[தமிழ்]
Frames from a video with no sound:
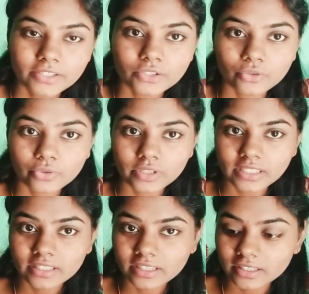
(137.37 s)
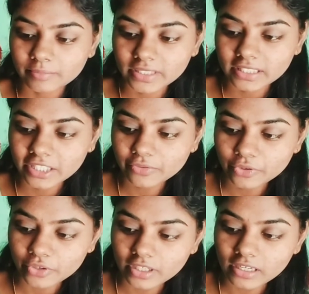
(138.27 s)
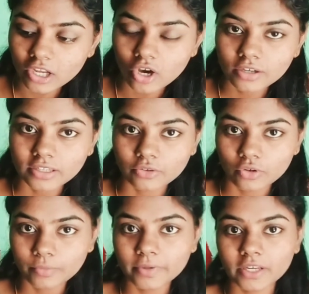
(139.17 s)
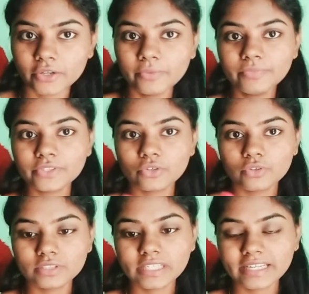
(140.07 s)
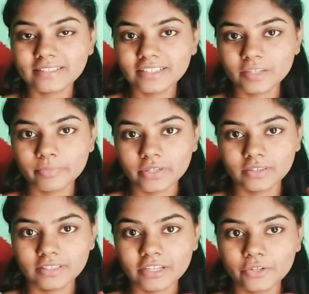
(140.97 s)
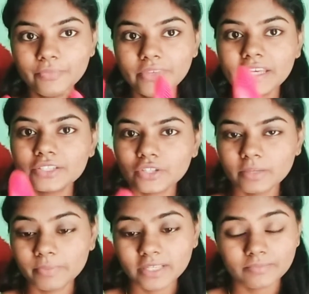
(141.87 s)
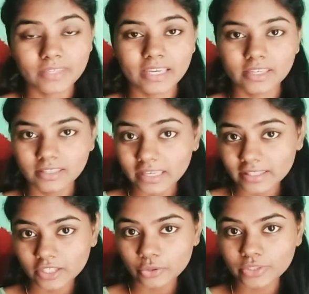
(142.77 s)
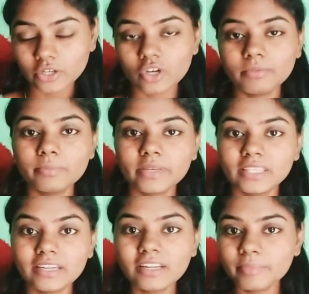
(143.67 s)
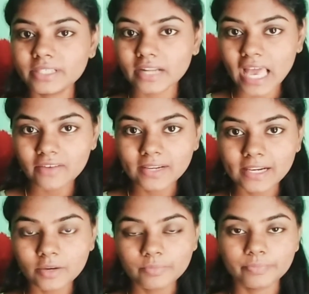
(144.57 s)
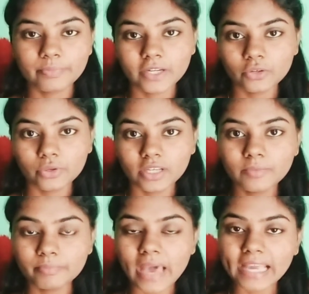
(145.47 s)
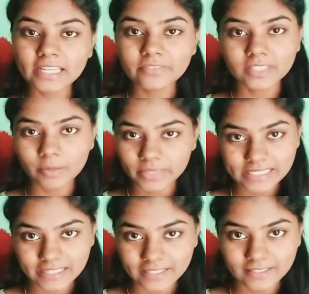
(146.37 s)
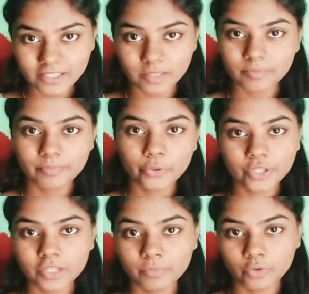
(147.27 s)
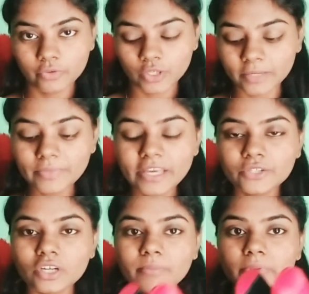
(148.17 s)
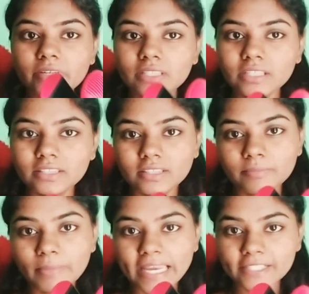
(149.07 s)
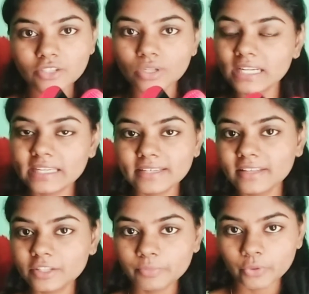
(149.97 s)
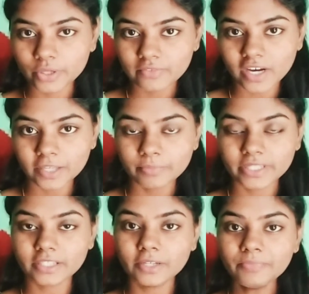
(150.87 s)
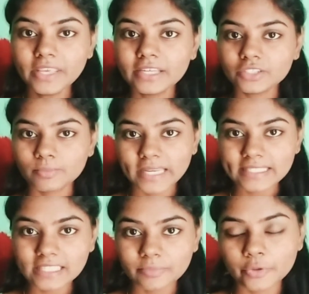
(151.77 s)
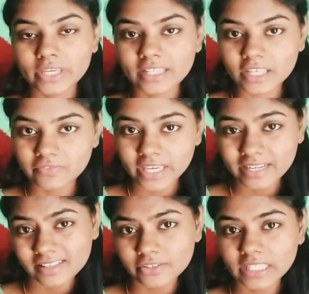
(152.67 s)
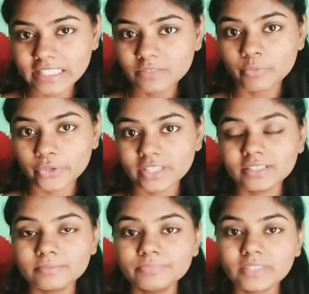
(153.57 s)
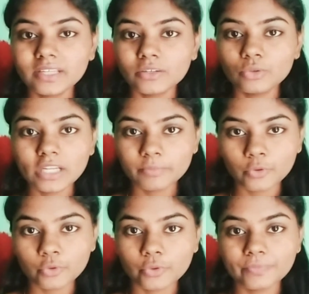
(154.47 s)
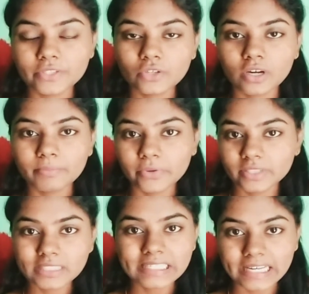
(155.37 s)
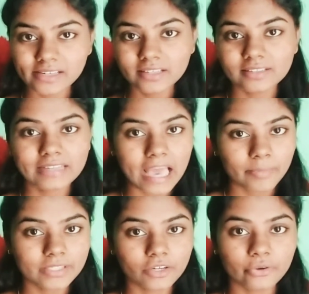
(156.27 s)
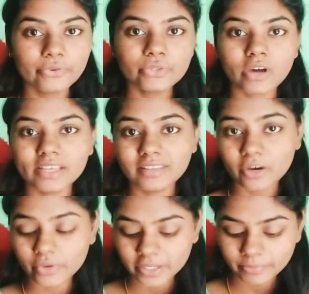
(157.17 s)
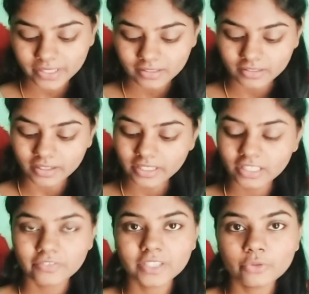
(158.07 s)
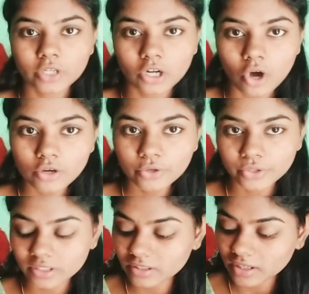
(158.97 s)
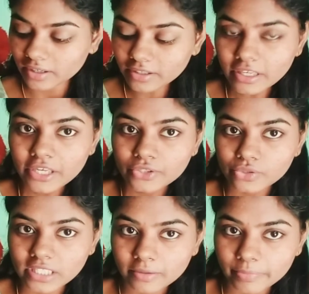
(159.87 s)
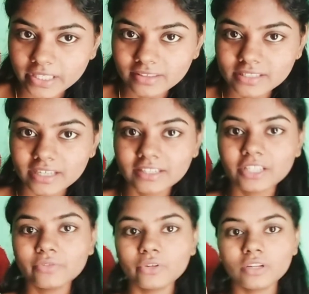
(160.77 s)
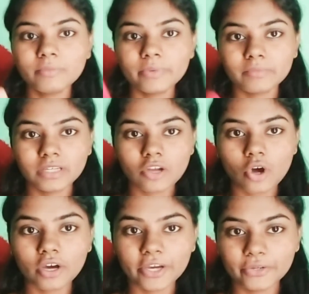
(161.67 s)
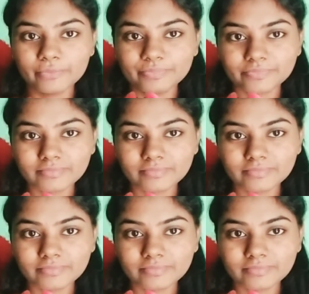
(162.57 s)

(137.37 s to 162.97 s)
ஸோ இதை இப்படி திருவணுன்னா லாக் ஓப்பன் ஆயிரும் ஸோ ஸ்ட்ரைட்னர் இப்போ இதாகிடும் ஸோ இப்படி இது எதுக்கு யூஸ் ஆகும் அப்படின்னு பார்த்திங்கன்னா நம்ம ட்ராவல்லாம் பண்ணோன்னா பேக்கில் வந்து அப்படியே ஸ்ட்ரைட்னரை போட்டுட்டு போவோம்ல ஸோ அப்போ வந்து இந்த பிளேட்ஸ்குள்ளெல்லாம் ஏதாவது போக வாய்ப்பு இருக்குது ஸோ பிளேட்ஸில் போய் ஏதாவது வேறு ஏதாவது திங்ஸ் போய் உள்ளே போகும் ஸோ அப்போ வந்து ஸ்ட்ரைட்னருக்கு டேமேஜ் ஆகும் ஸோ அதை அவாய்ட் பண்ணுறதுக்காக இங்கே வந்து ஒரு லாக் கொடுத்துருக்காங்க ஸோ இதை இப்போ இந்த சைடு திரும்பினோன்னா இப்போ நமக்கு லாக் ஆயிரும்